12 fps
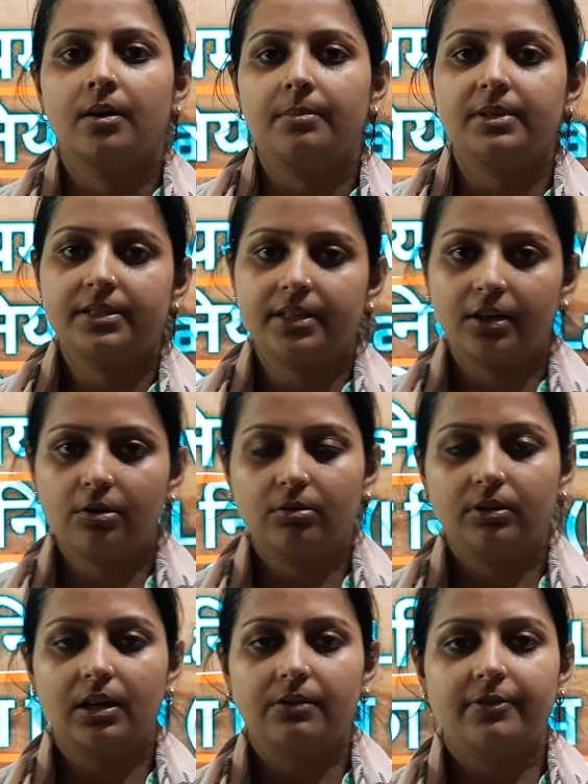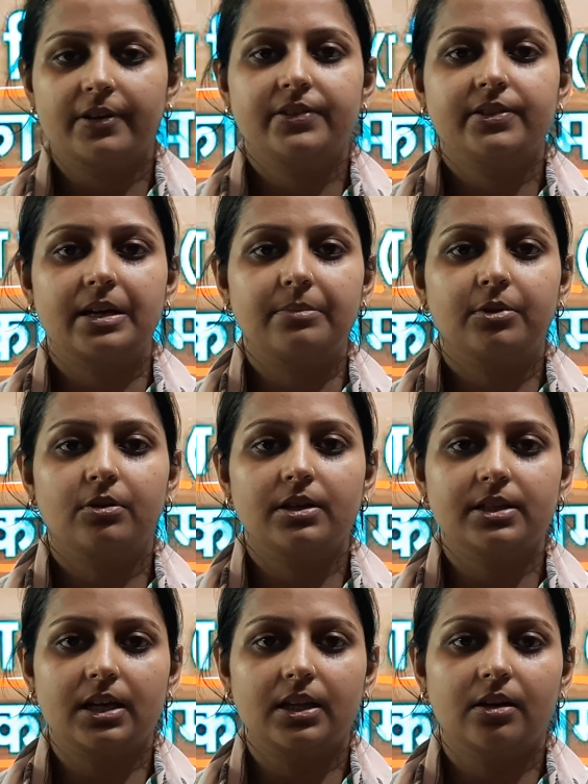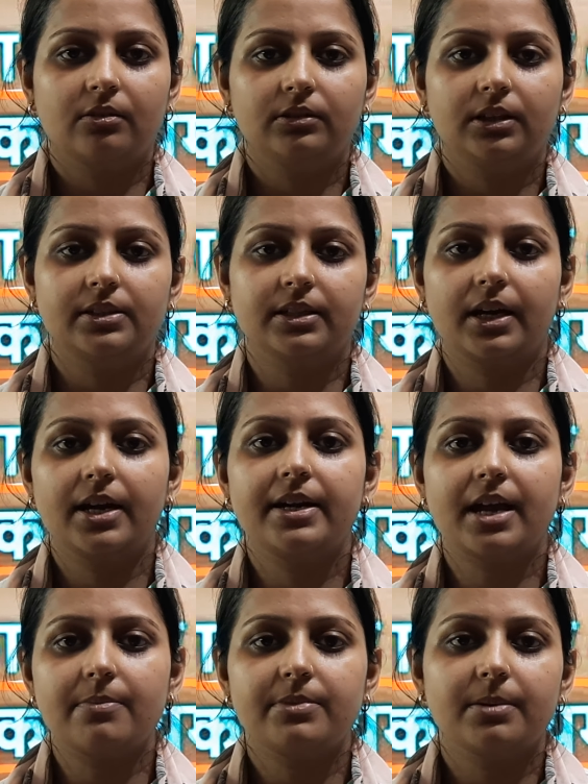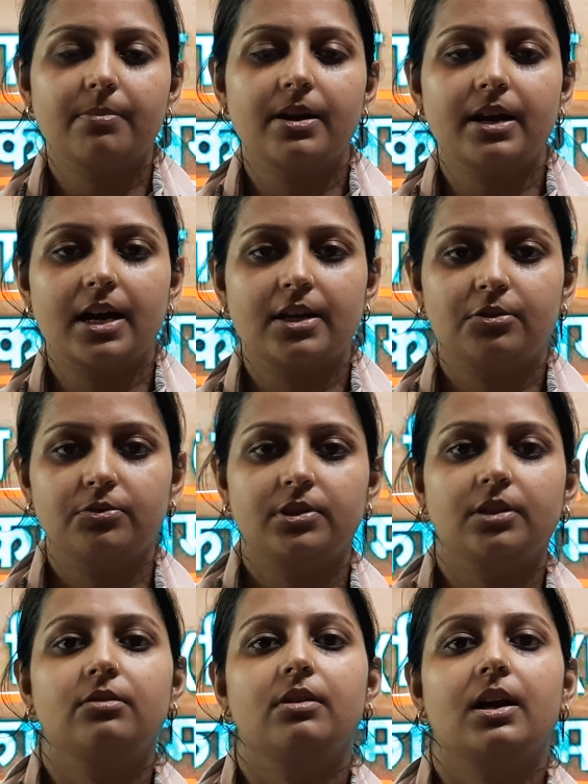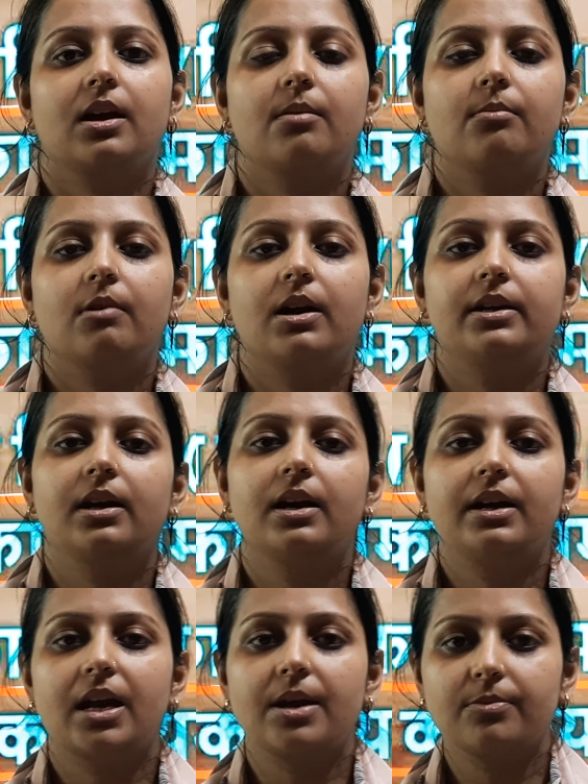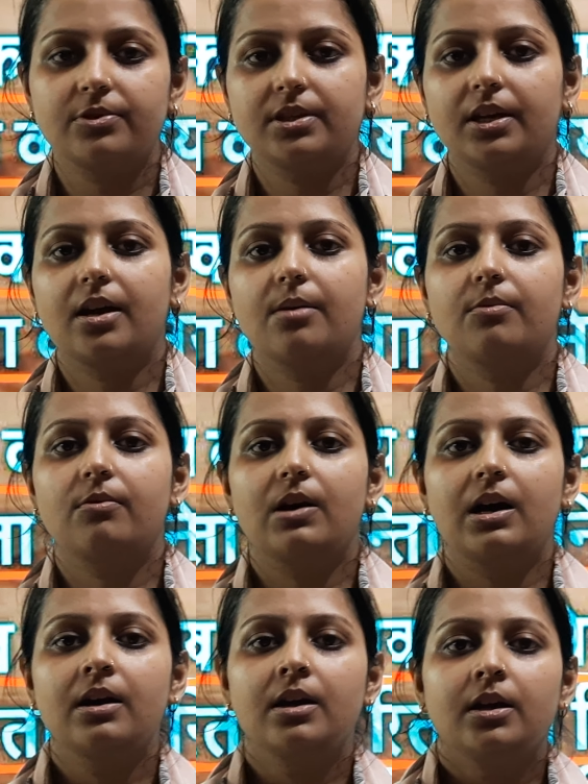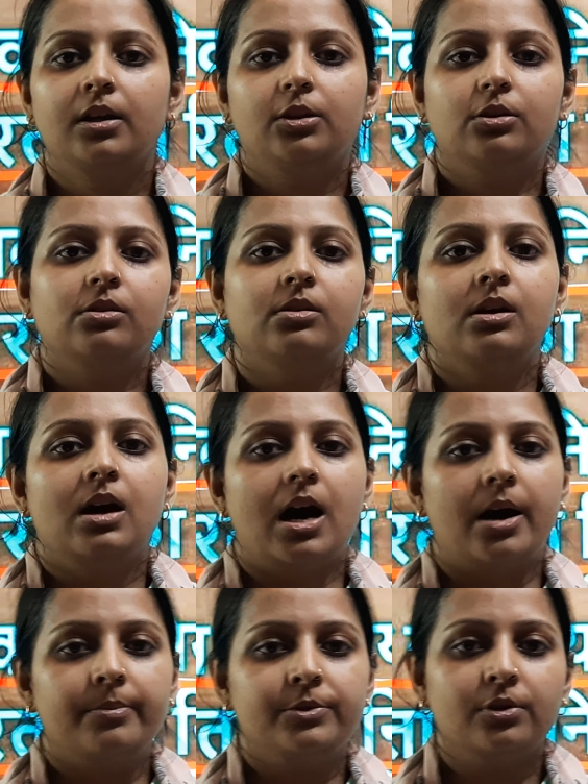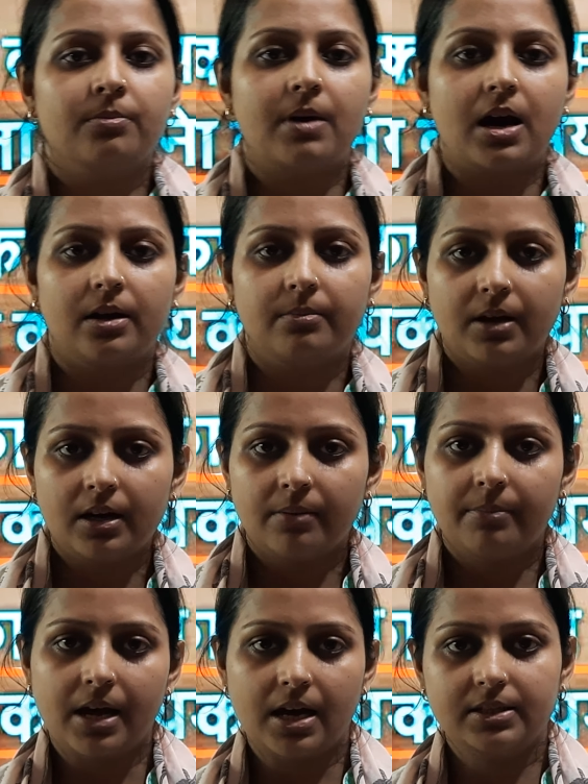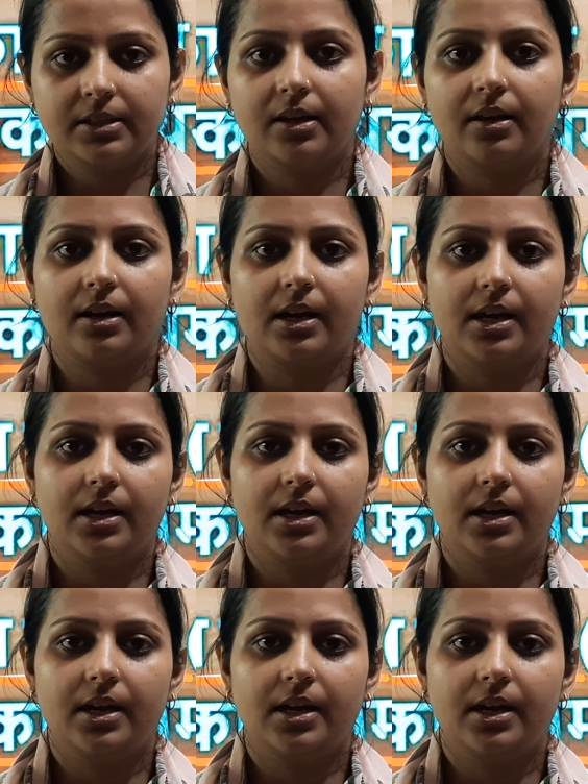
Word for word: मिस्टेक होता है फर्स्ट टाइम थोड़ा ज़्यादा होता है सेकेंड टाइम जब बनाए तो उससे थोड़ा कम हुआ थर्ड टाइम उससे कम हुआ तो हम जो बार बार अभ्यास कर रहे